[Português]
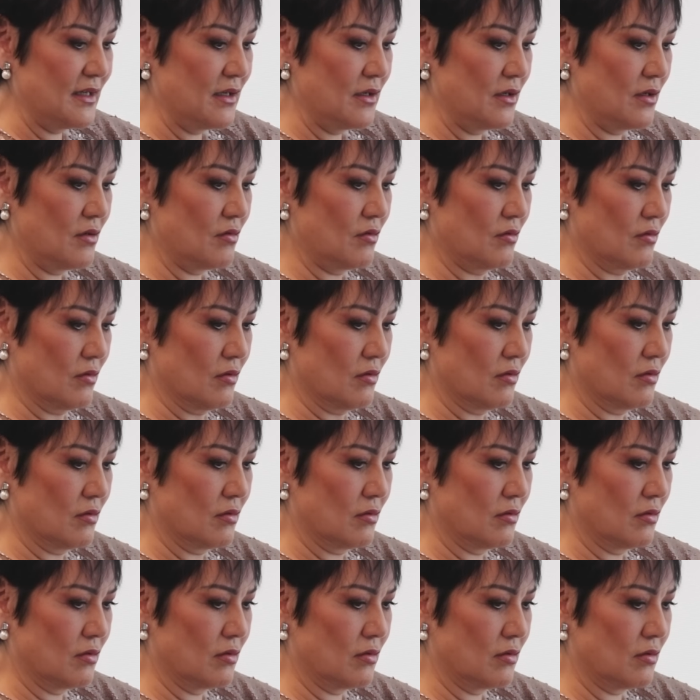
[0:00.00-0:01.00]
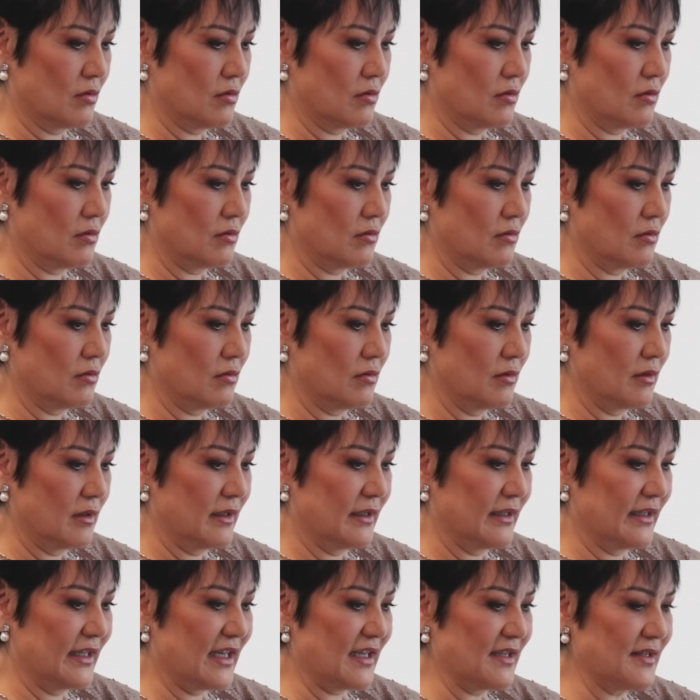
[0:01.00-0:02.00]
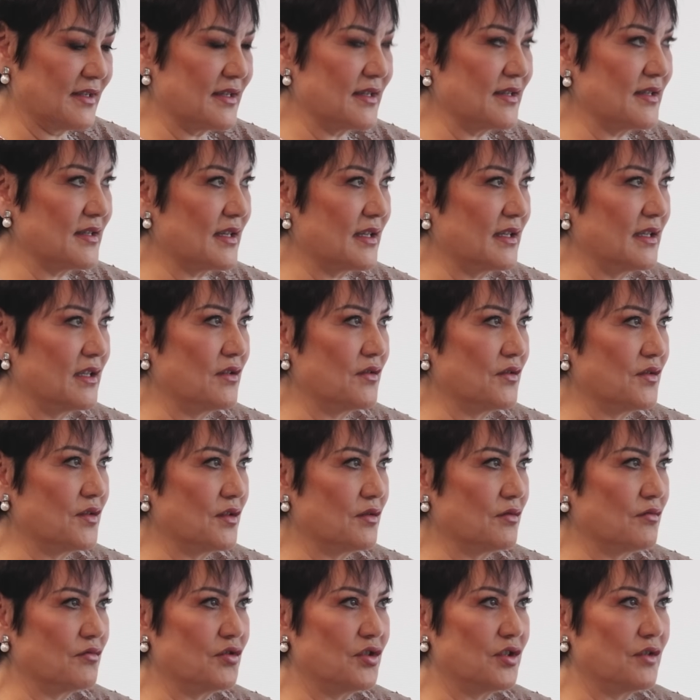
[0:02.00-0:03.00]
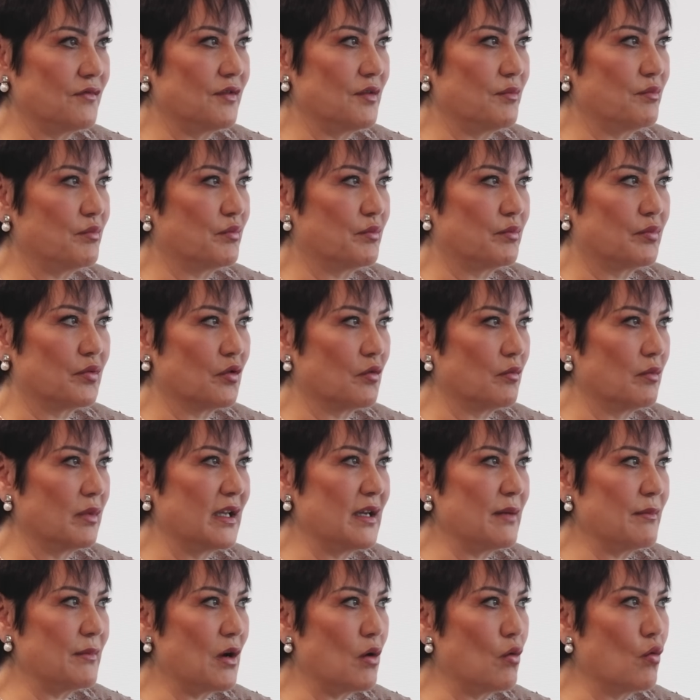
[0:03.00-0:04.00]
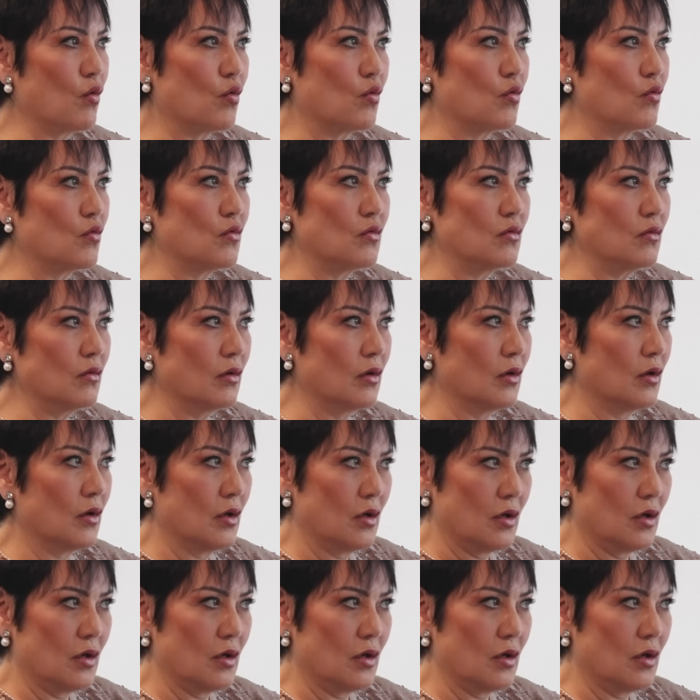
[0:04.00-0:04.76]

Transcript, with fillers: Eu, graças a Deus, eu não tive problema algum